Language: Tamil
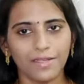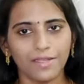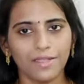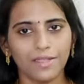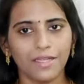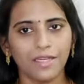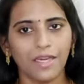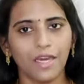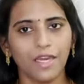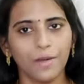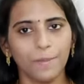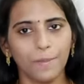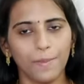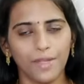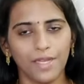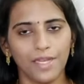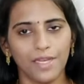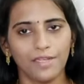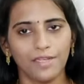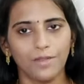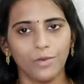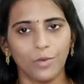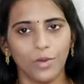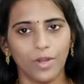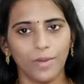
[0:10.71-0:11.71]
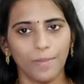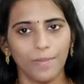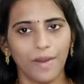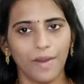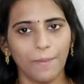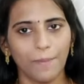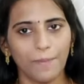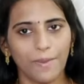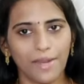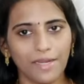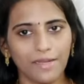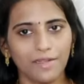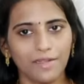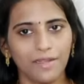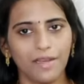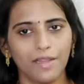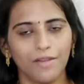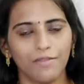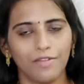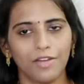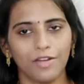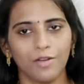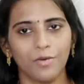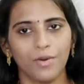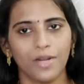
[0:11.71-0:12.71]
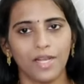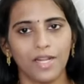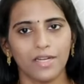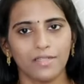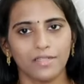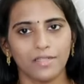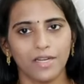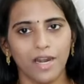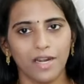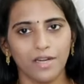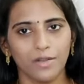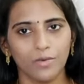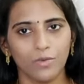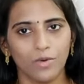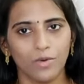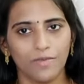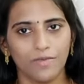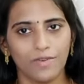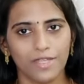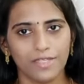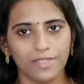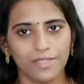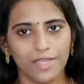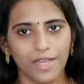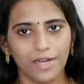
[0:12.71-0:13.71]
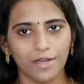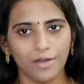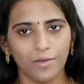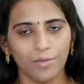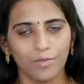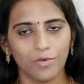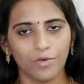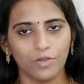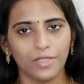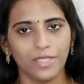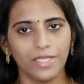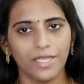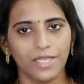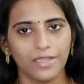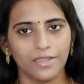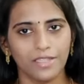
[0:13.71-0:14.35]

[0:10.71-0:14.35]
இந்த கருப்பு எள் குறிப்பா பெண்கள் அவங்களோட அன்றாட உணவுல சேர்க்கும் போது